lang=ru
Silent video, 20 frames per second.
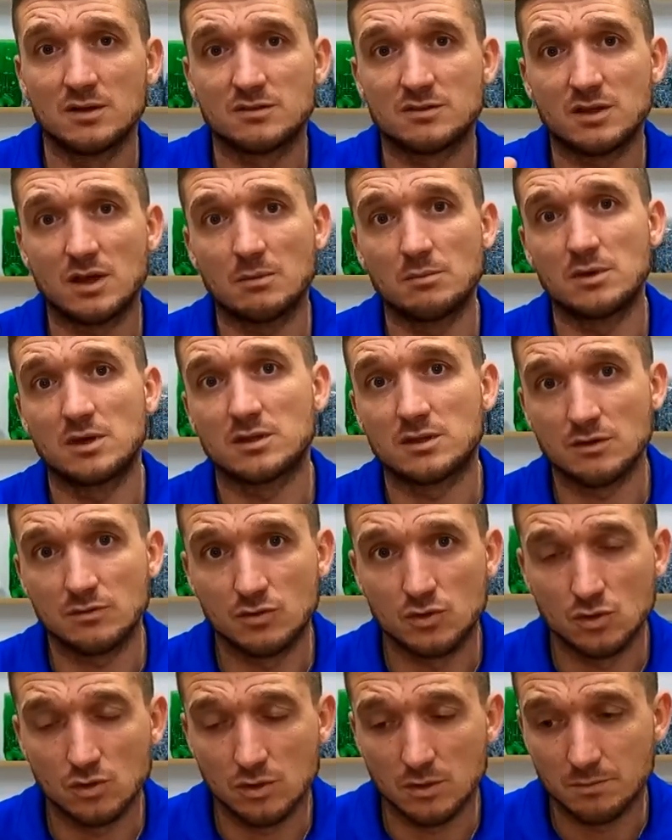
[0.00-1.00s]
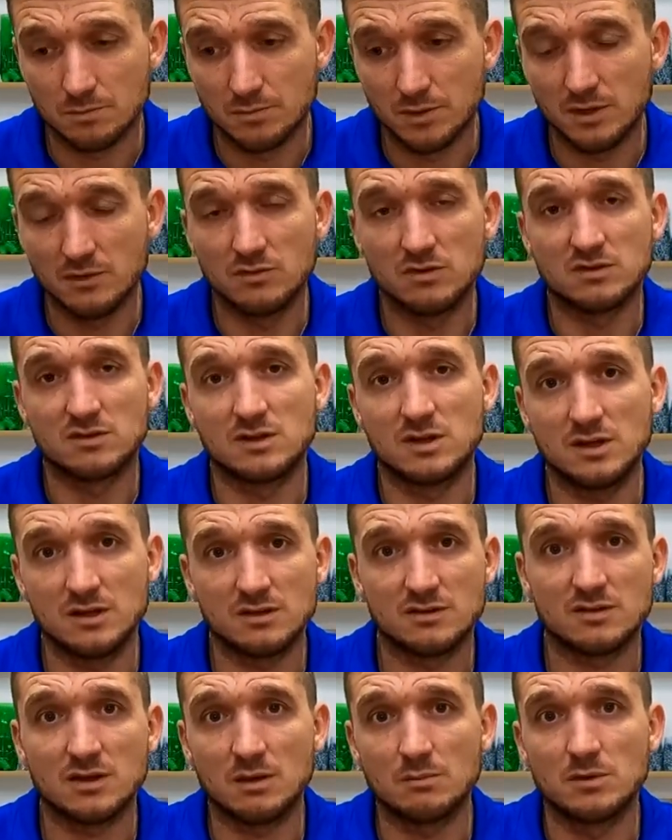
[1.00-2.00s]
сами это все
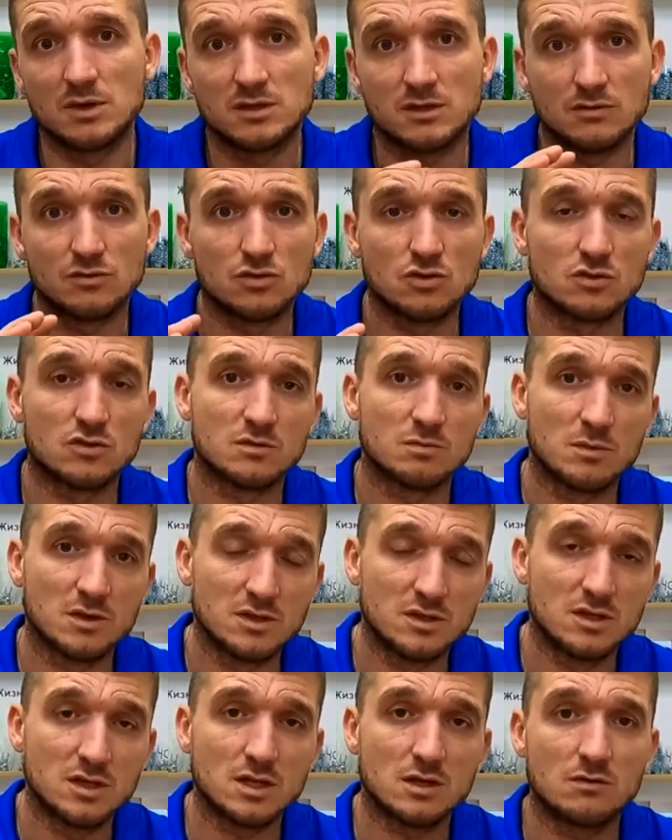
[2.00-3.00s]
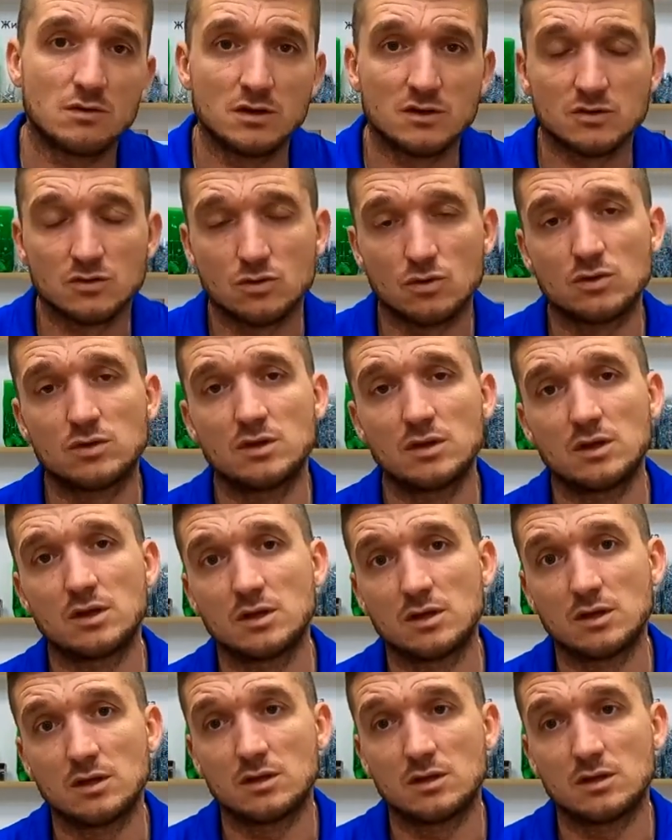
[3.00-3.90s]
привезли, сами это все смонтировали, скрутили,